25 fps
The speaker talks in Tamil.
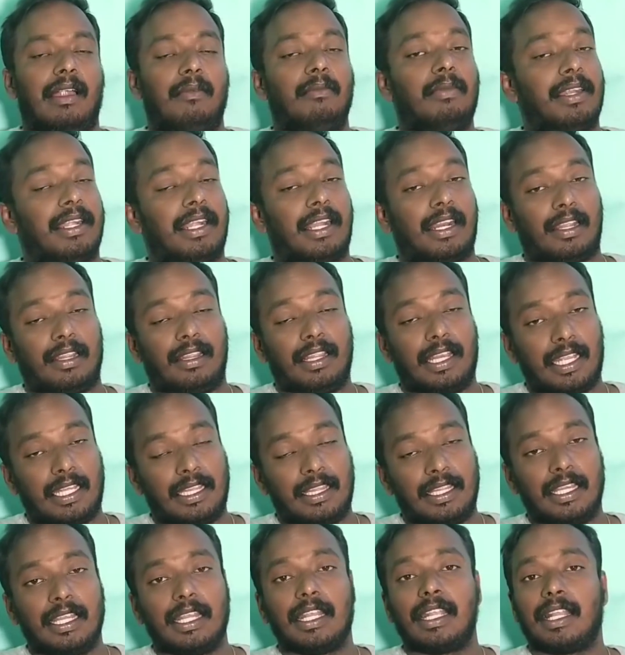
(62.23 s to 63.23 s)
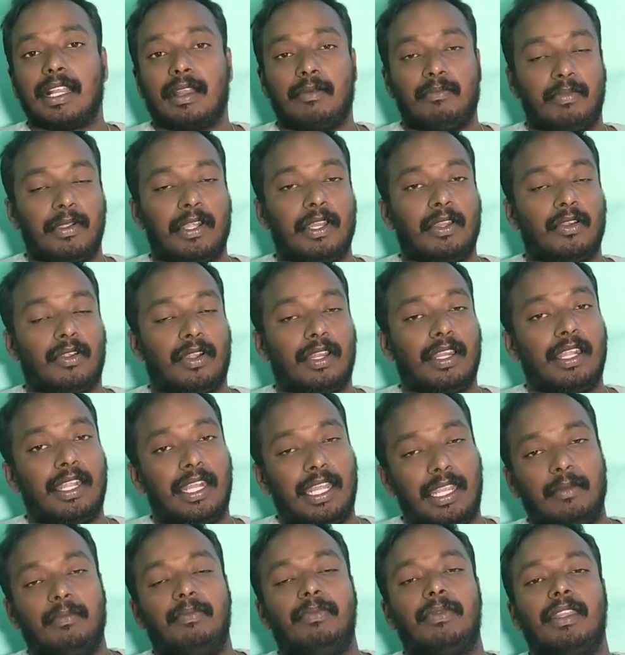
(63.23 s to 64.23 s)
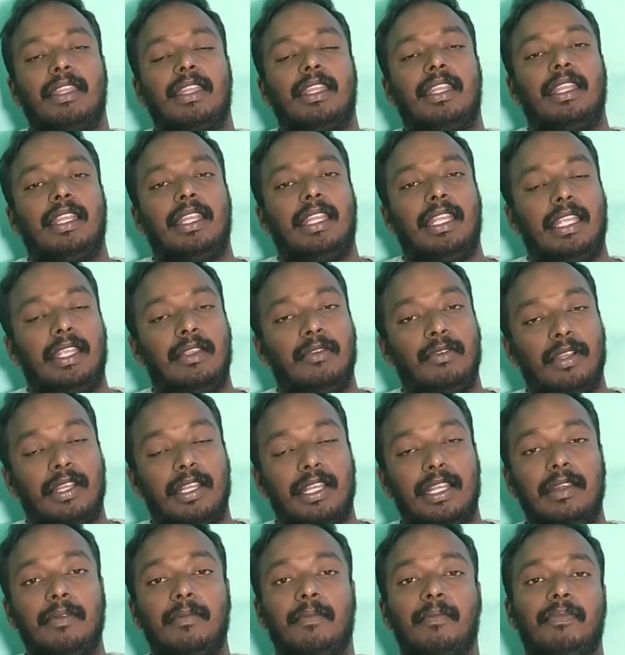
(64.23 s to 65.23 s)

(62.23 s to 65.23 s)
அப்படின்றது தான் இந்த கம்பெனியோட நேம் இவங்க